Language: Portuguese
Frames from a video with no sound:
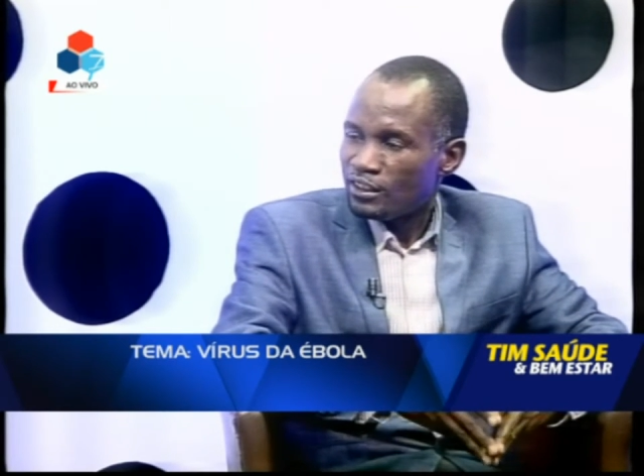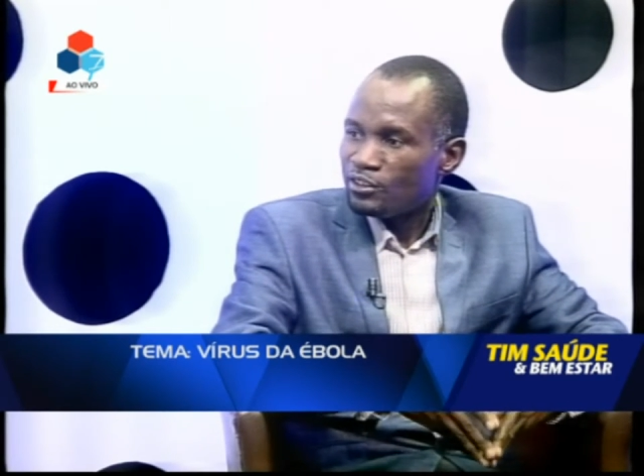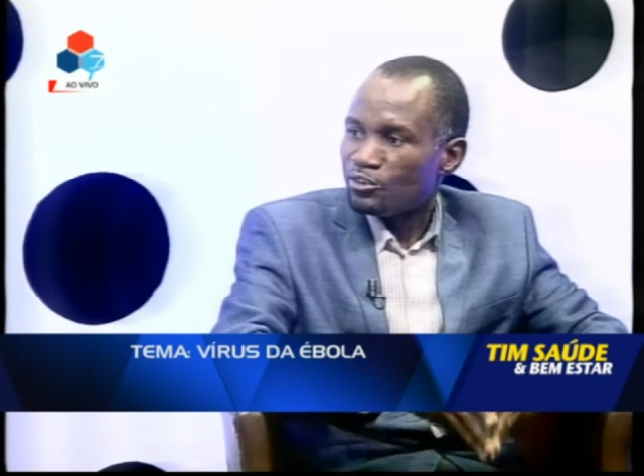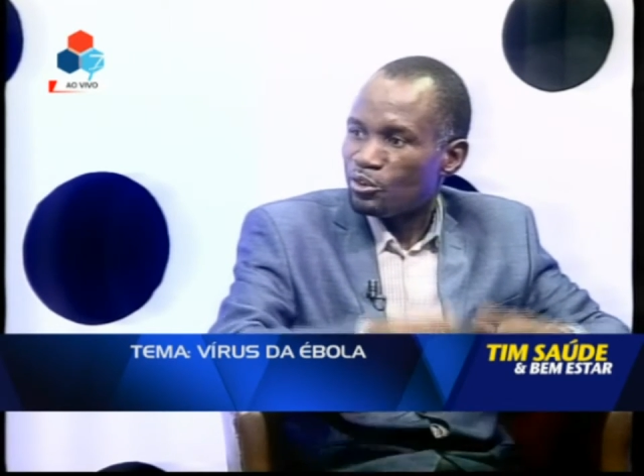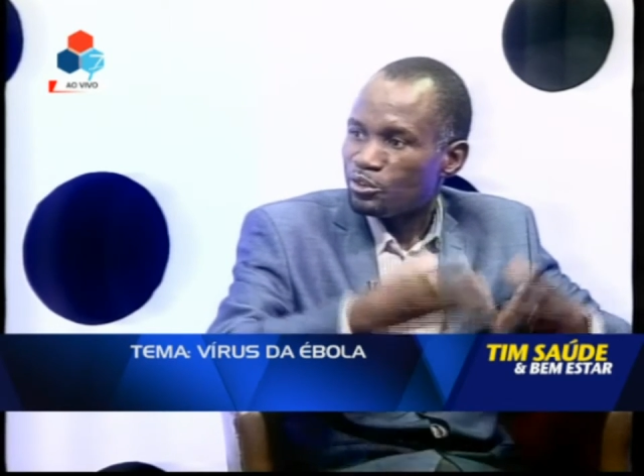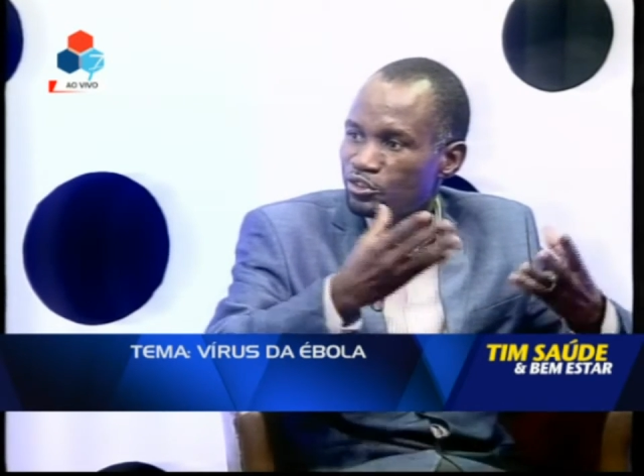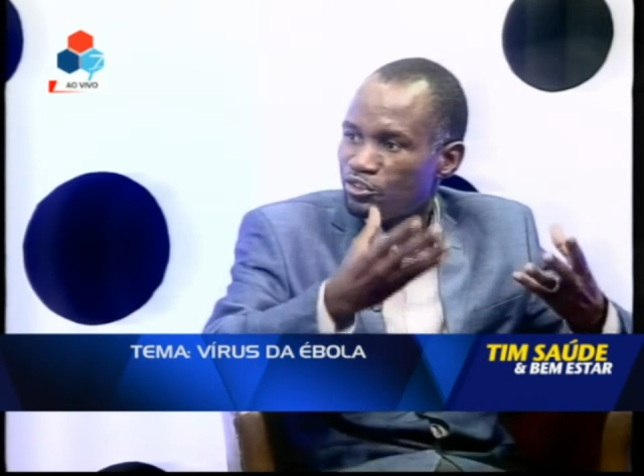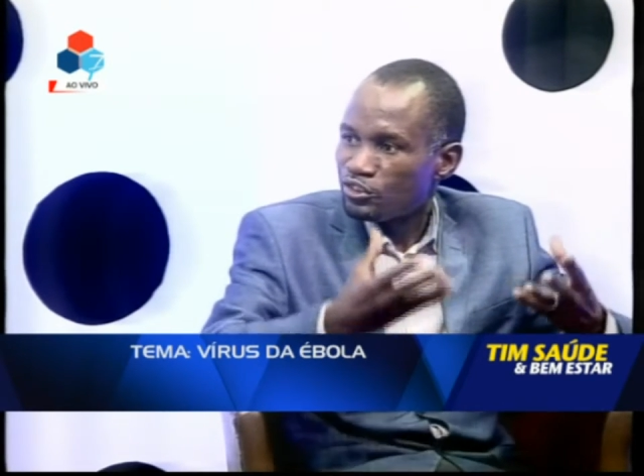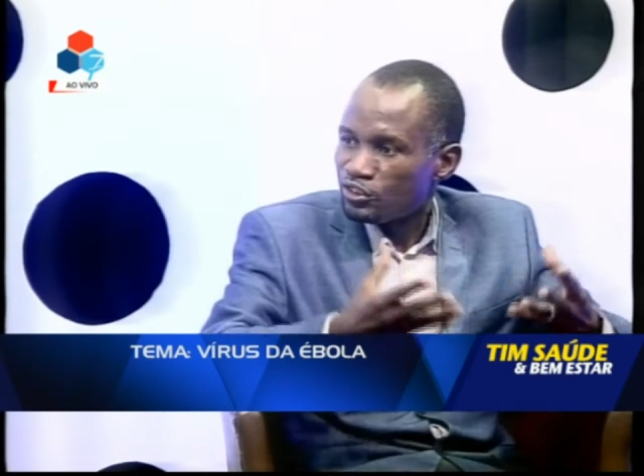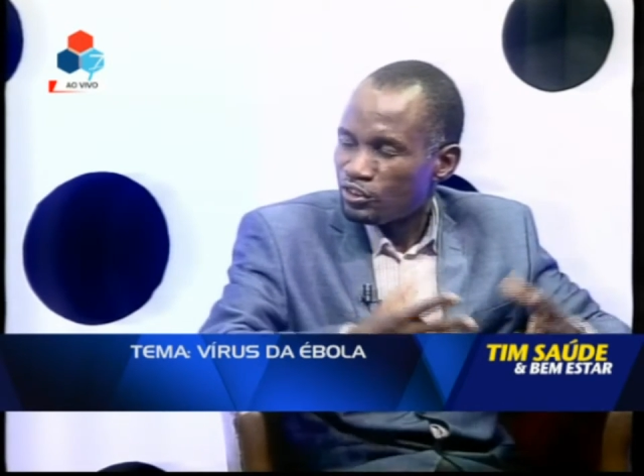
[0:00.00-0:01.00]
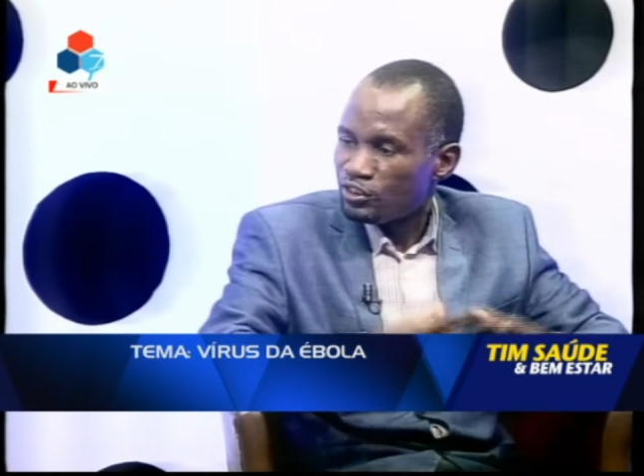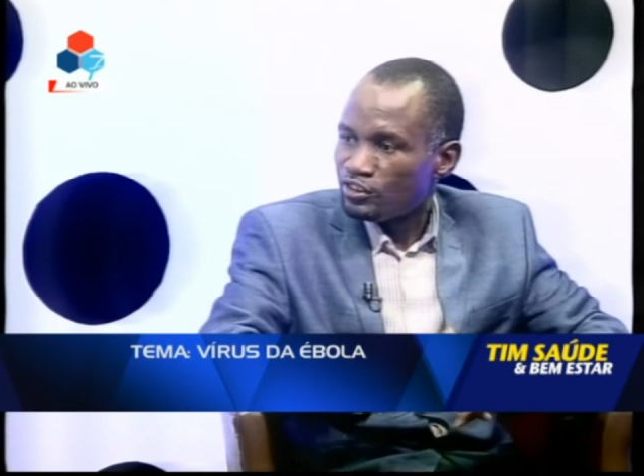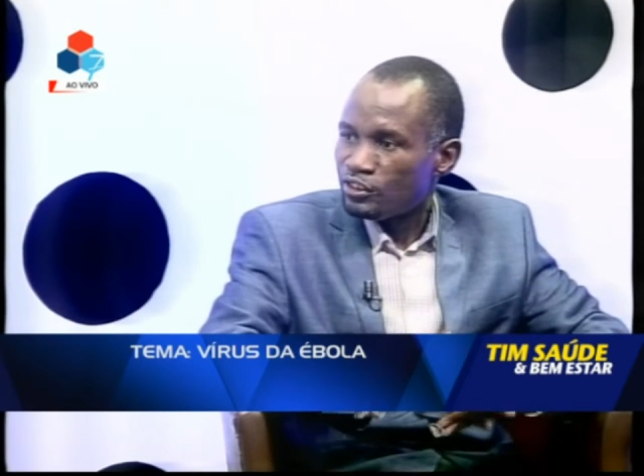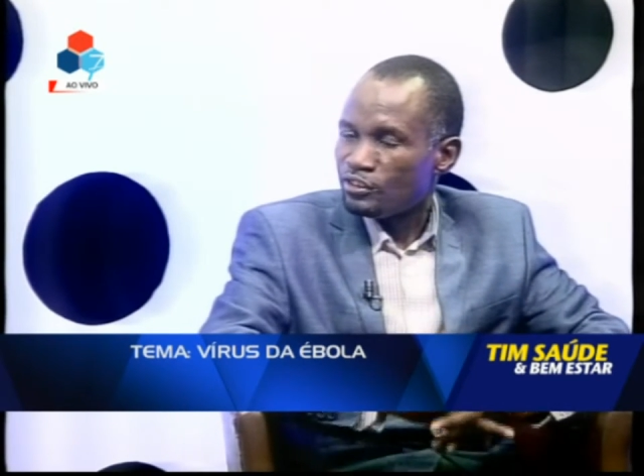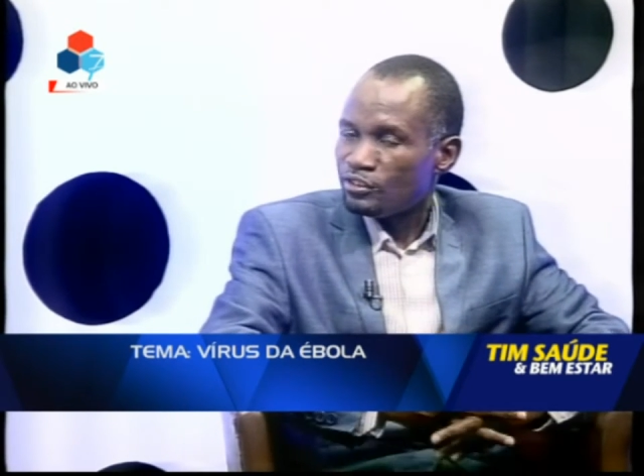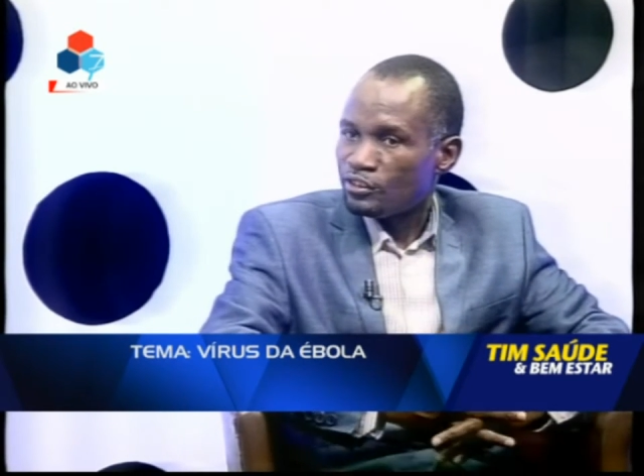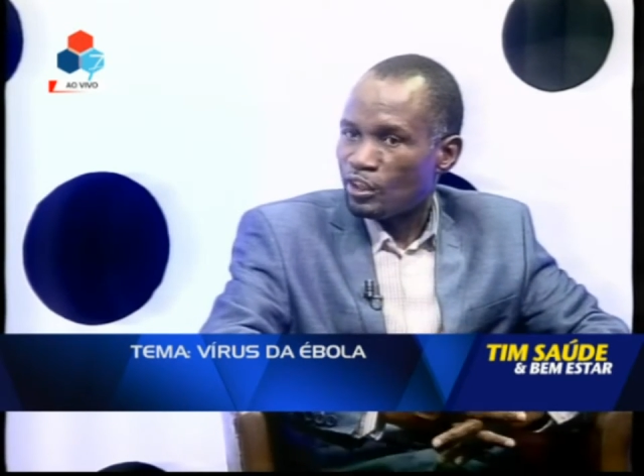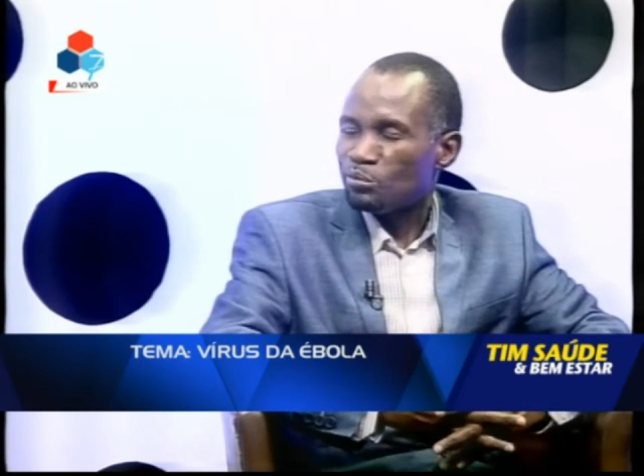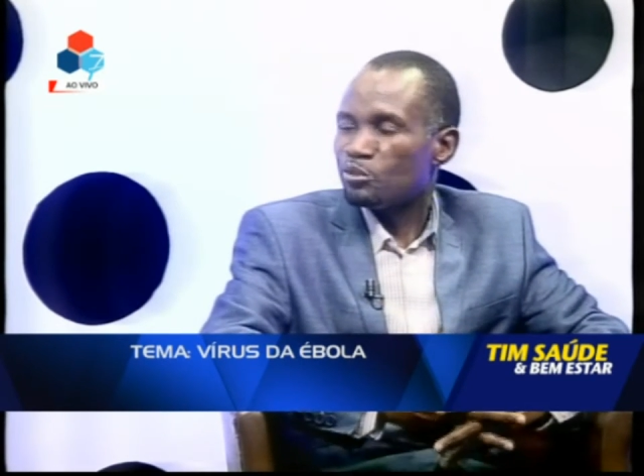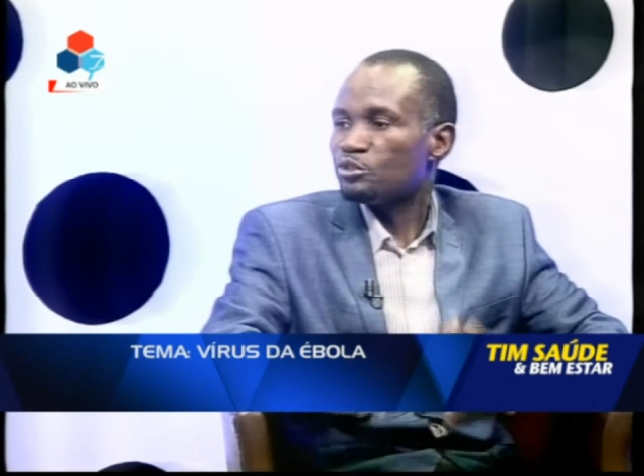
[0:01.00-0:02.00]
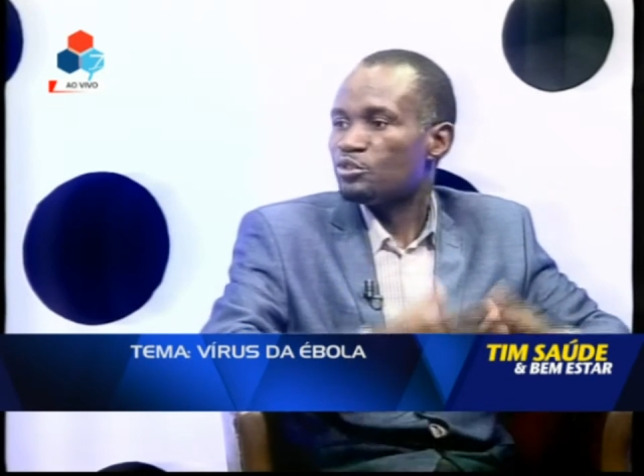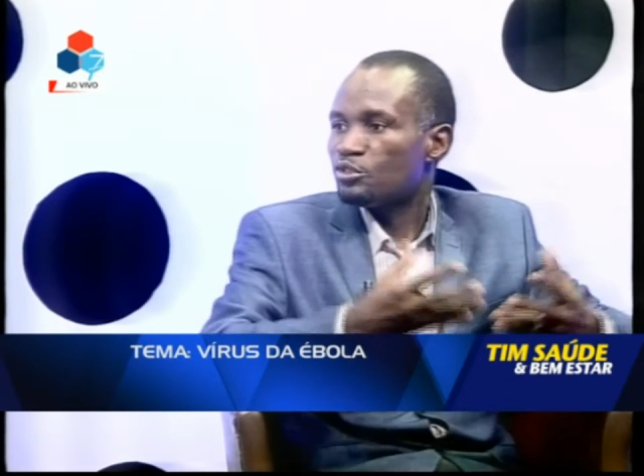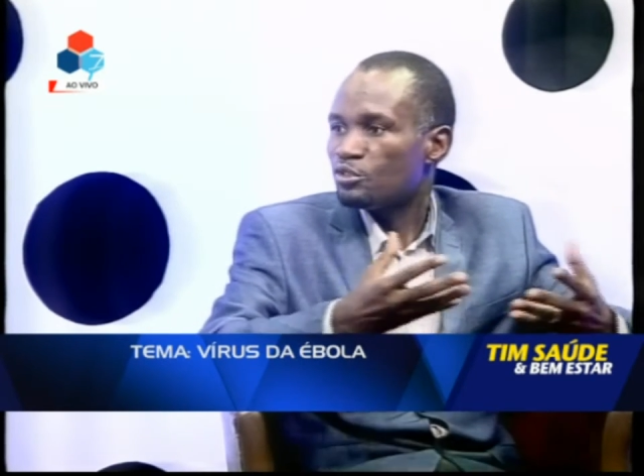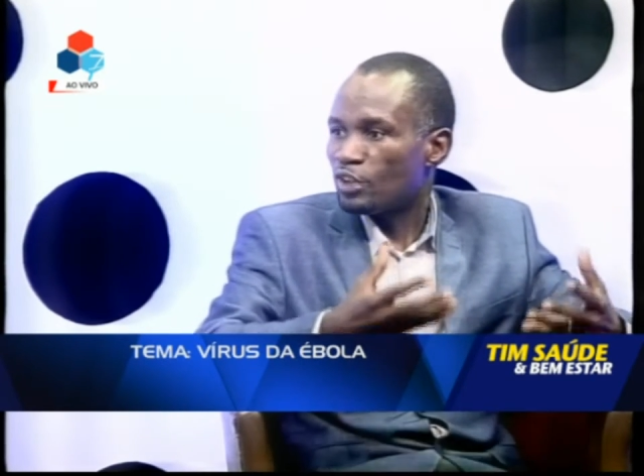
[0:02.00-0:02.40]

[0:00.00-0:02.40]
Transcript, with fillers: nós temos